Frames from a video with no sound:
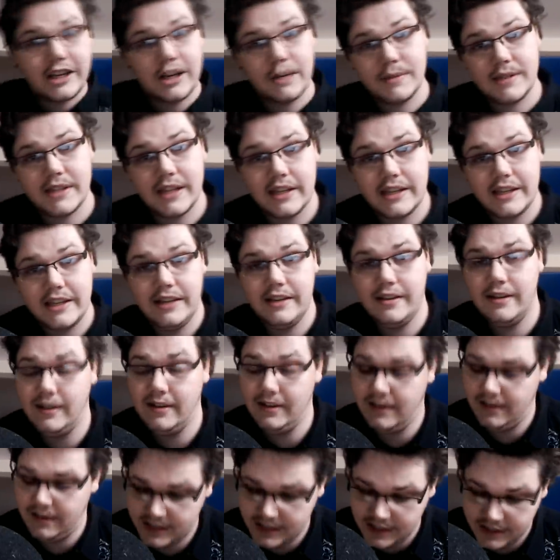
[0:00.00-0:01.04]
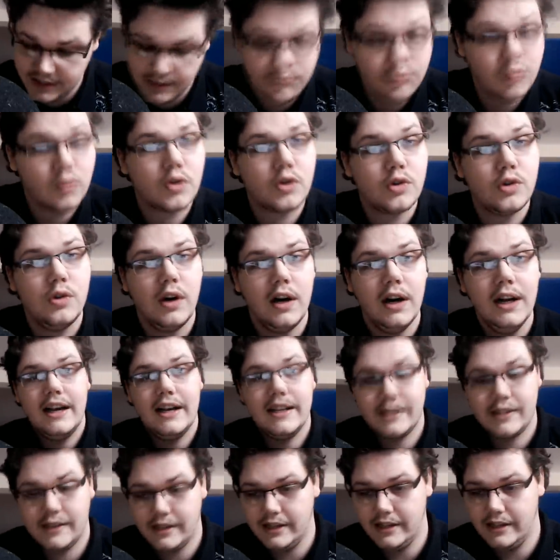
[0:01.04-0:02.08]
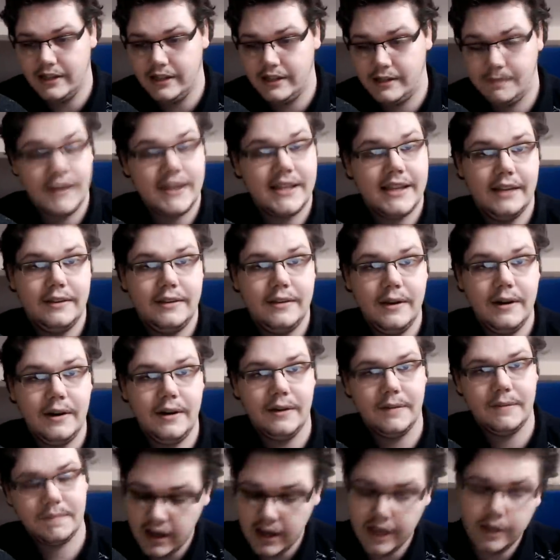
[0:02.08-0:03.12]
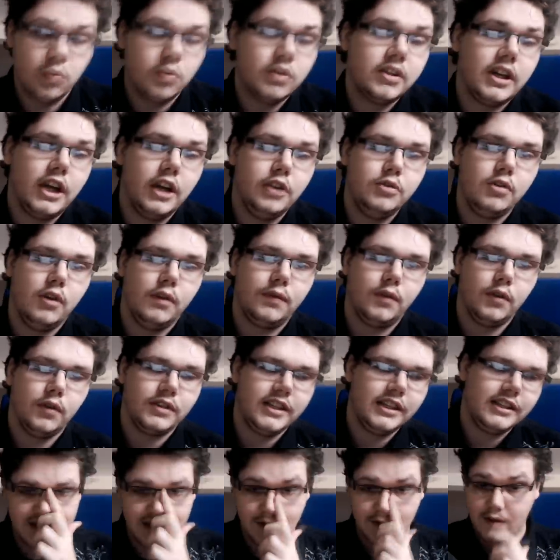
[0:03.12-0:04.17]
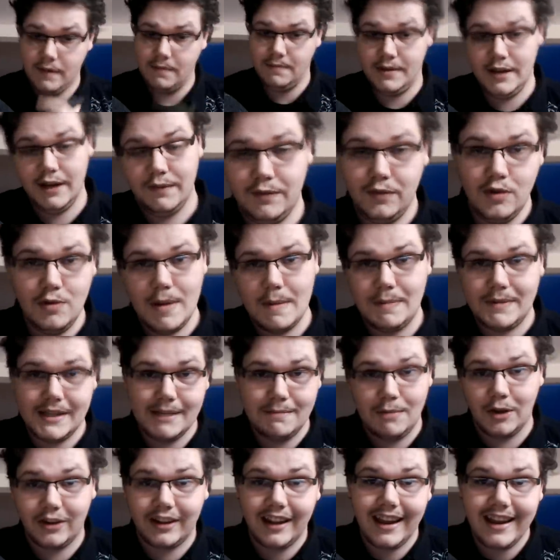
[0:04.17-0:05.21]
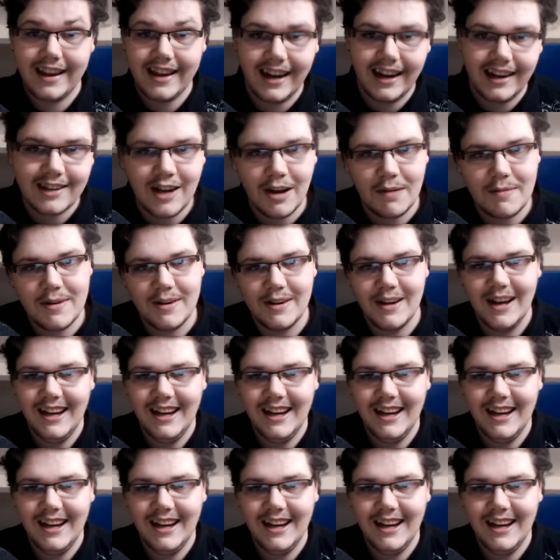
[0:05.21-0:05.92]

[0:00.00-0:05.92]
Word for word: comme ça euh, qu'il dit bonjour à ses spectateurs, et donc traduit en français, ça fait « Bienvenue mes petites beautés !» hein, comme euh,